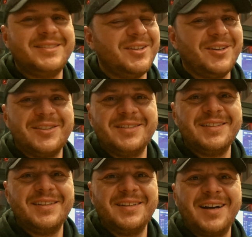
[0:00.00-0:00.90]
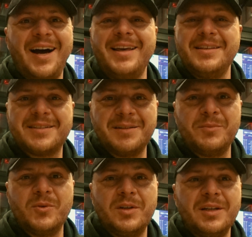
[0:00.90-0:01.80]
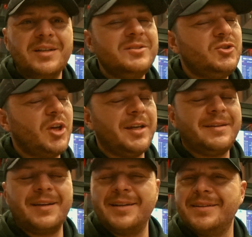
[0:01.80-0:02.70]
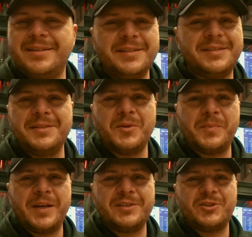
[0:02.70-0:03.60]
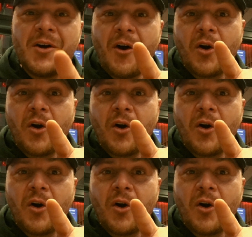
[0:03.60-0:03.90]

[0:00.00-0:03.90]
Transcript: No a Istanbul. C'è tantissimo pesce.